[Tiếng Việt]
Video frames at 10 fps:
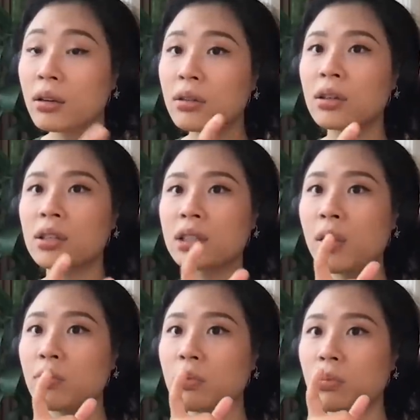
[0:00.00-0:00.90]
nhưng
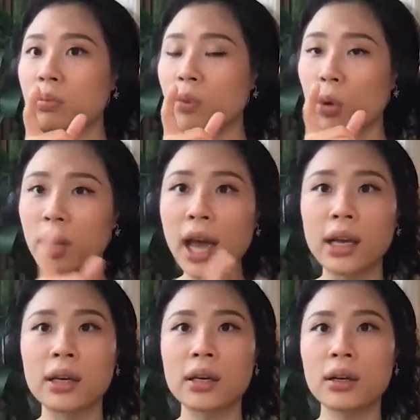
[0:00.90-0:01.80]
trong bối
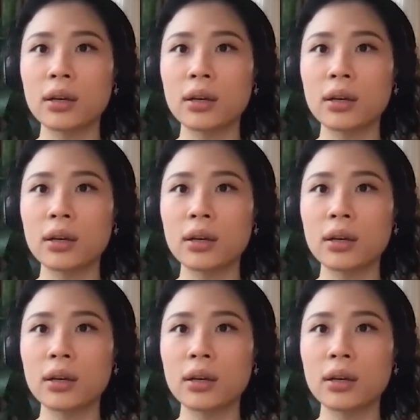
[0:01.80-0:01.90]
cảnh